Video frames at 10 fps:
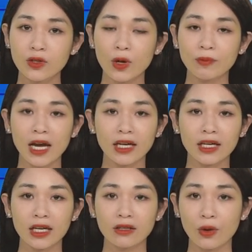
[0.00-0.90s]
Siêu âm thai
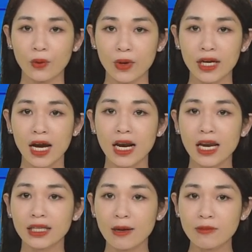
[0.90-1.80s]
kỳ thường quy
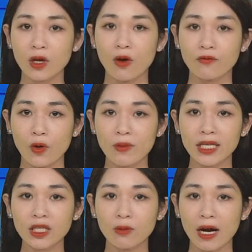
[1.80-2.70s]
là thăm dò phổ
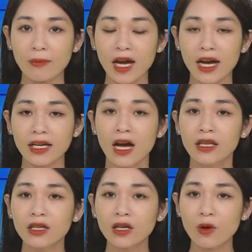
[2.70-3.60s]
biến trong khám thai
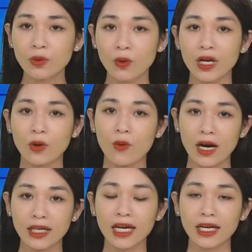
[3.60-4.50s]
nhưng không đủ để
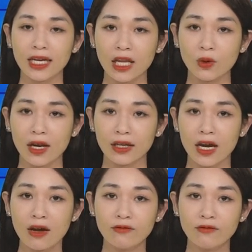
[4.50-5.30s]
quản lý thai kỳ an toàn.